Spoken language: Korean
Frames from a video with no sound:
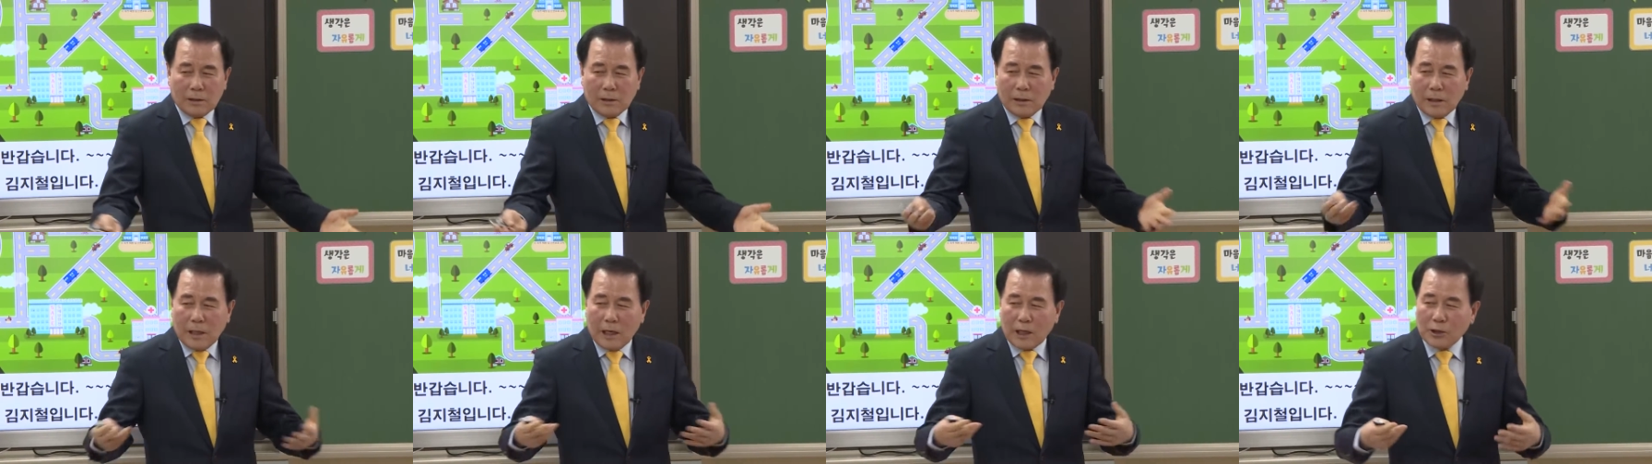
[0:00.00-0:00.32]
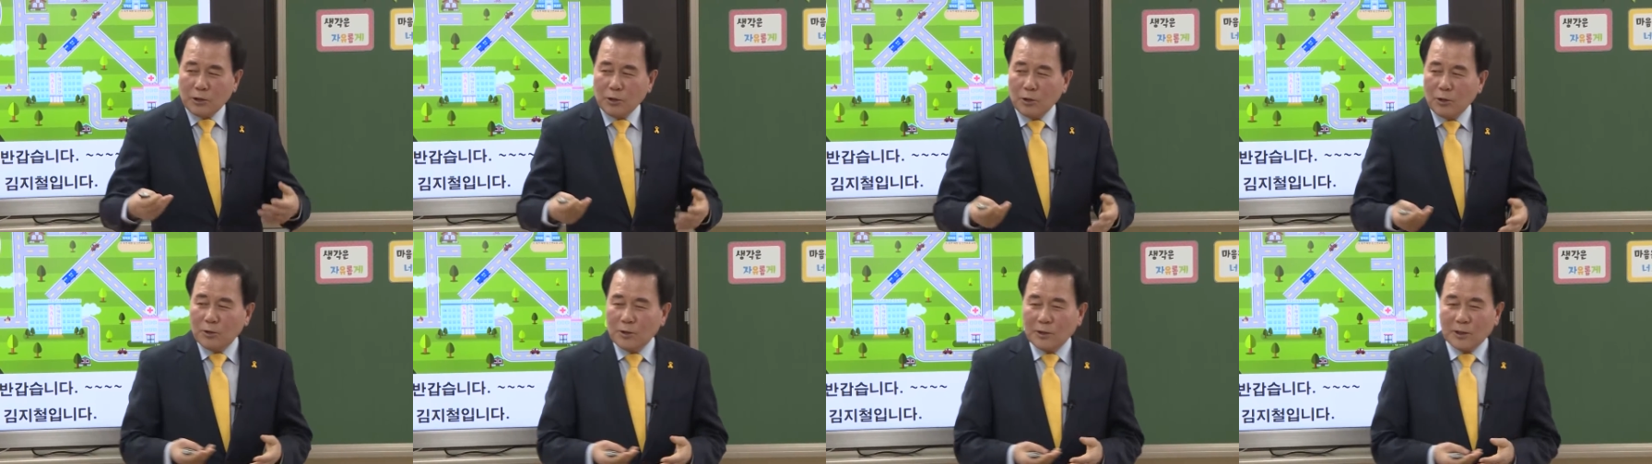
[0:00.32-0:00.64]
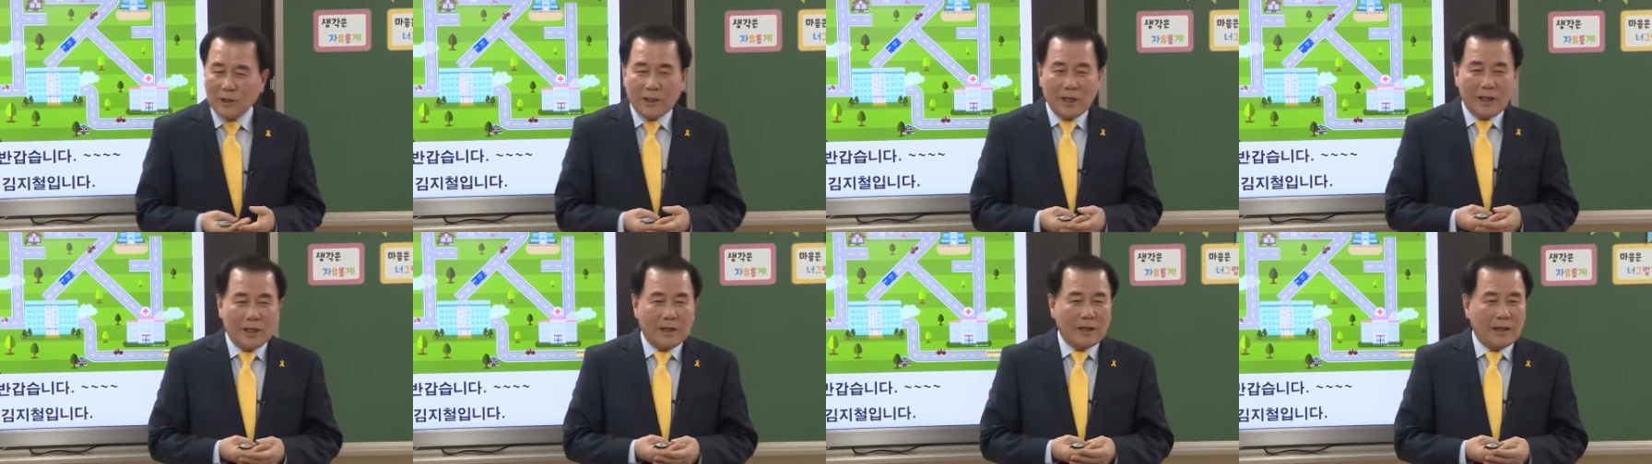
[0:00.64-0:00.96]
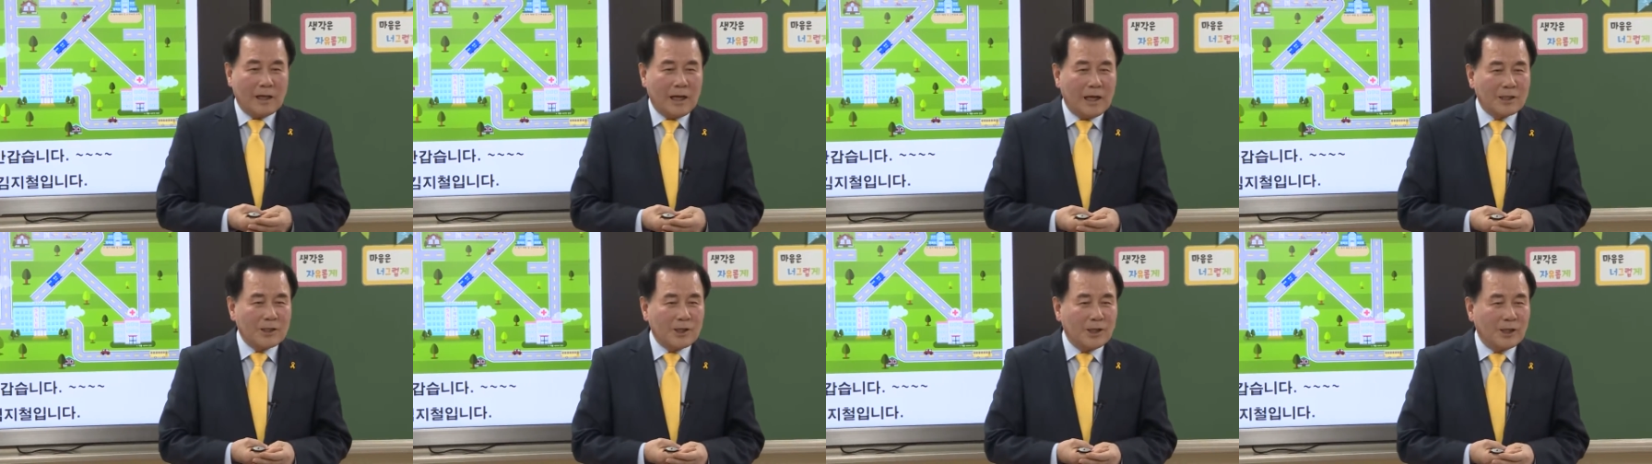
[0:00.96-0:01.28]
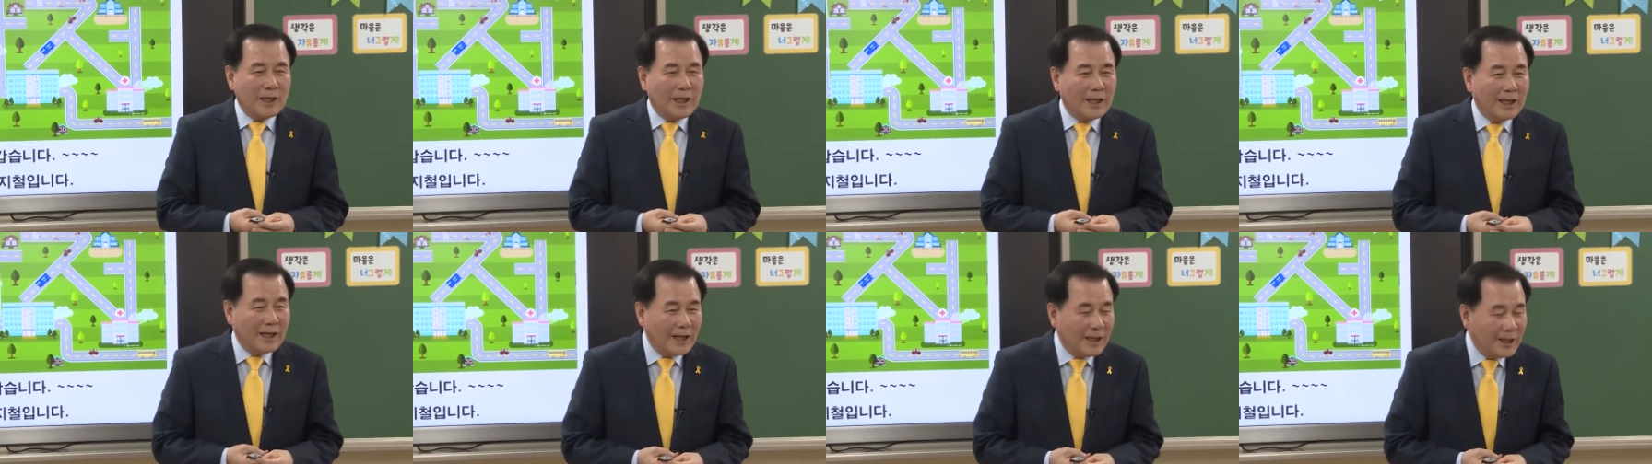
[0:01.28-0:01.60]
학교 오는 길
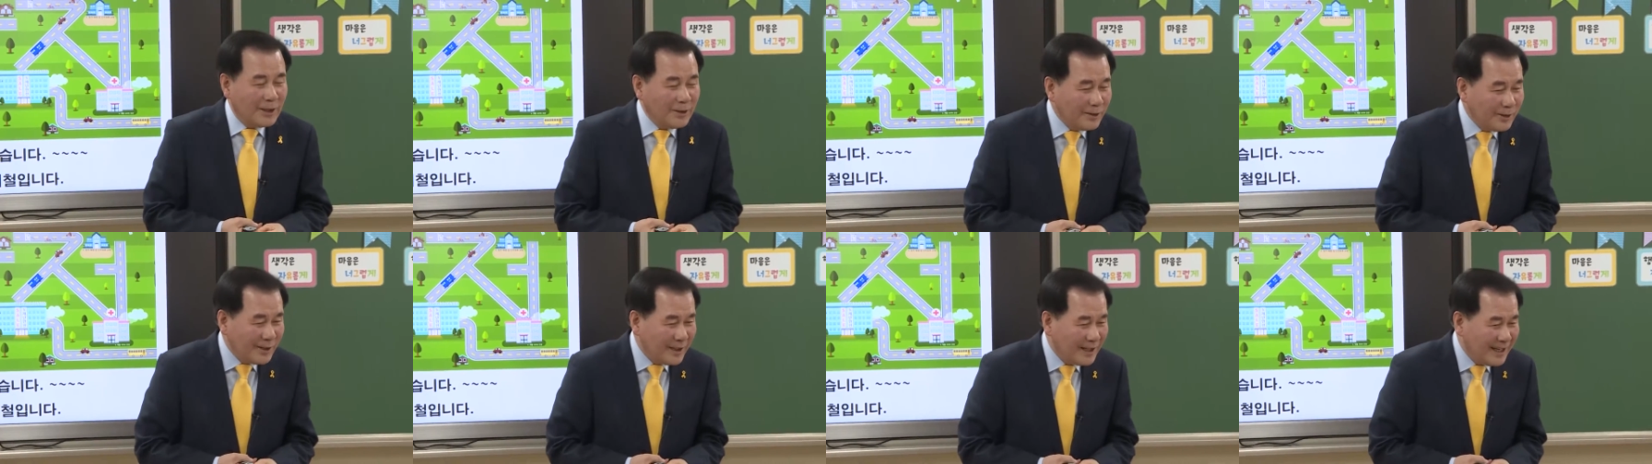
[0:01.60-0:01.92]
안전했나요?